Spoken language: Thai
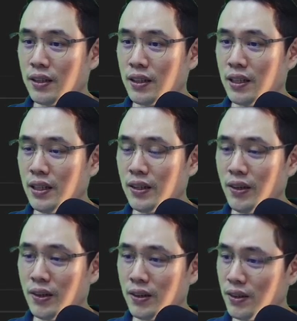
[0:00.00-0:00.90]
ทีนี้ก็
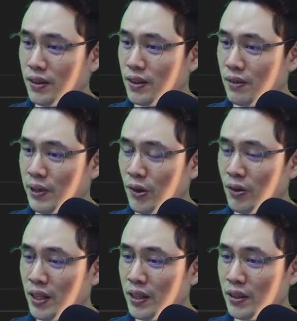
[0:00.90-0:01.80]
มาดู
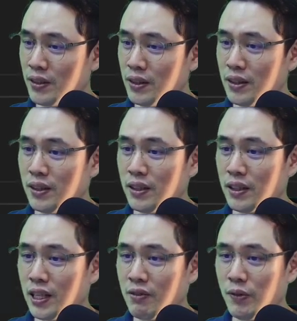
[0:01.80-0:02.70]
ใน
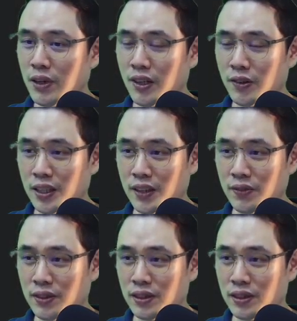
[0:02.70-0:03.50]
หน้าเว็บเรานะครับ